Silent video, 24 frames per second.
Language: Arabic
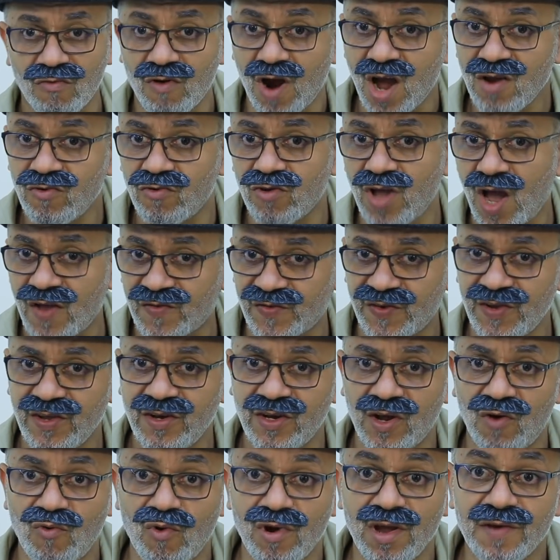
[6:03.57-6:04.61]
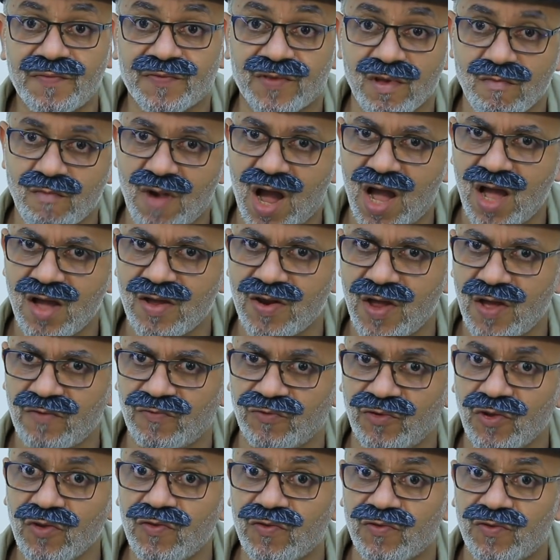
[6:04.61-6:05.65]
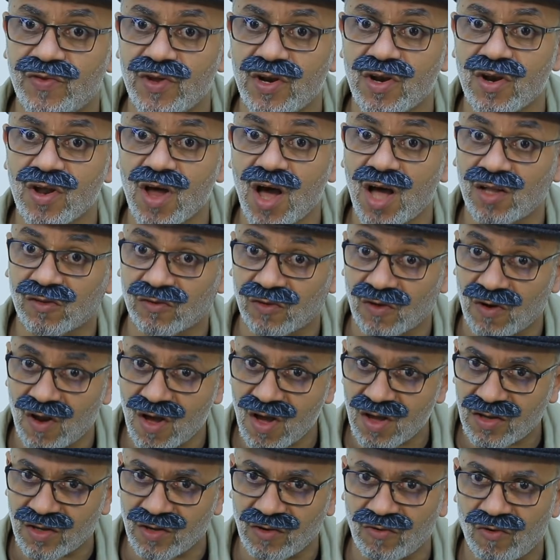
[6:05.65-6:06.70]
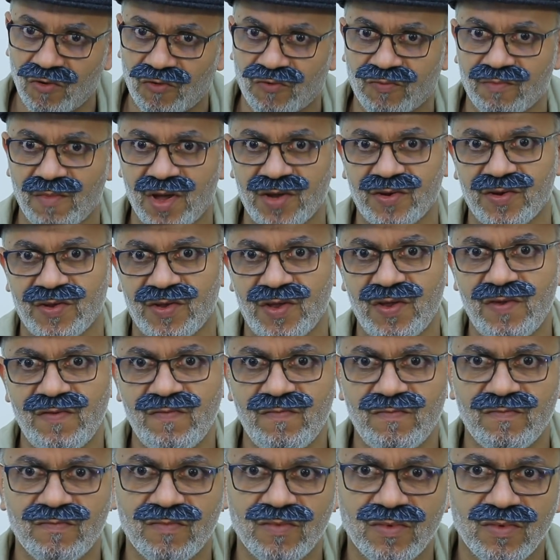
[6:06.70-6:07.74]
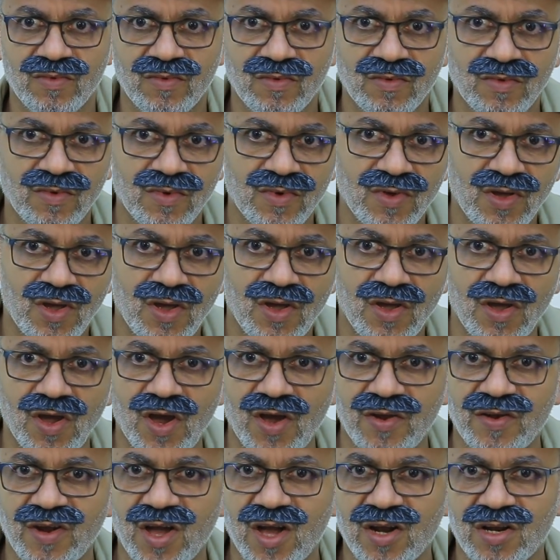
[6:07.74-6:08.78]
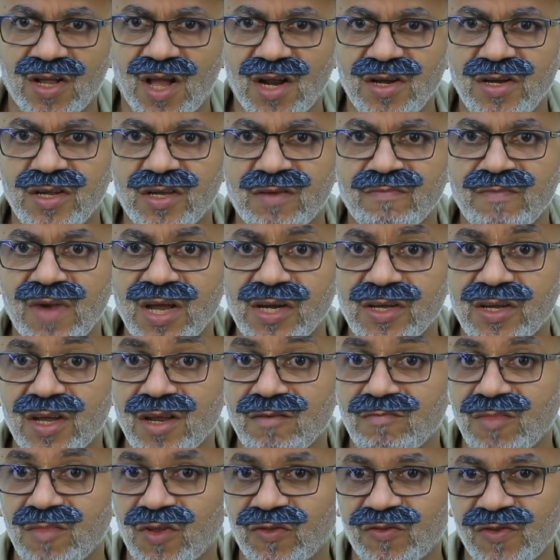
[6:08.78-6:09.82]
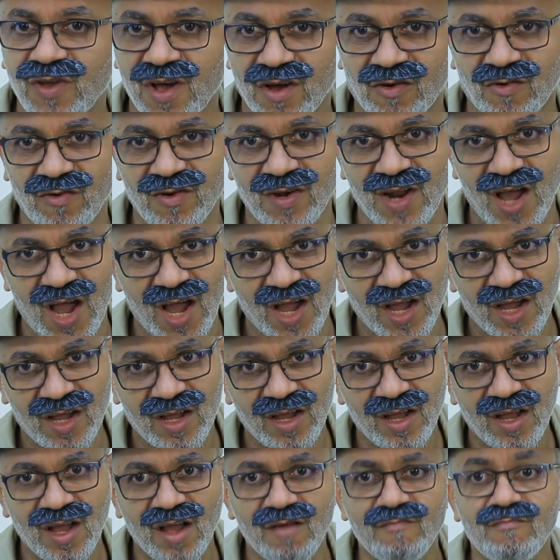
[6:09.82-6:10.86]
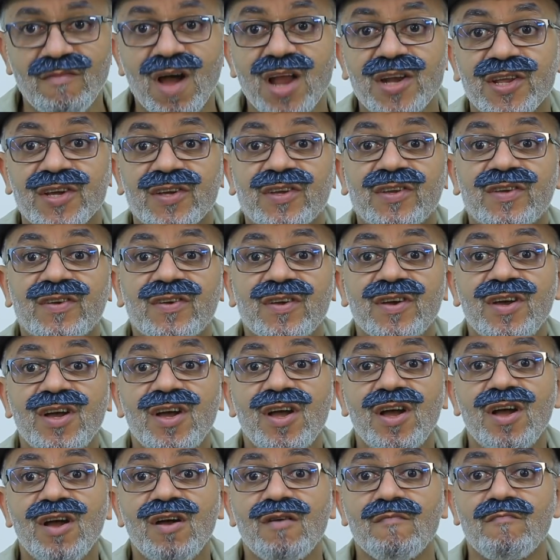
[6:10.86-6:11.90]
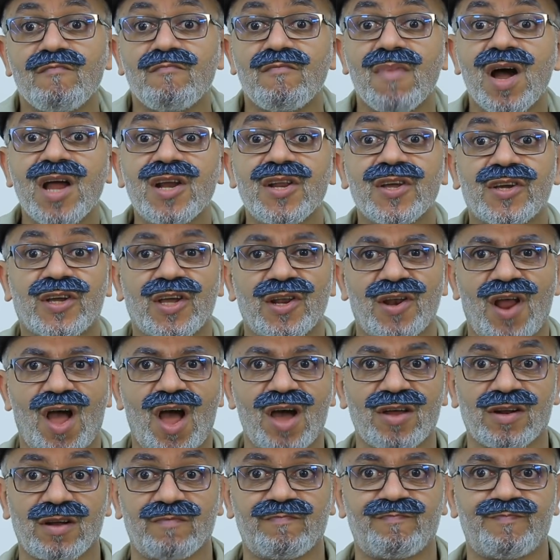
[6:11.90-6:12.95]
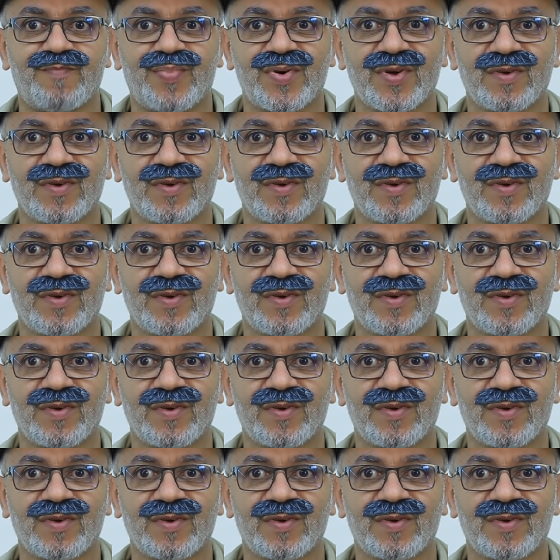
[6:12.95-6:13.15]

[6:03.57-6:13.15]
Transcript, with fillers: وقال له يا حسين لو وقفت معانا ضد الاتراك العثمانيين احنا هنخليك ملك المنطقه كلها ملك ملك العرب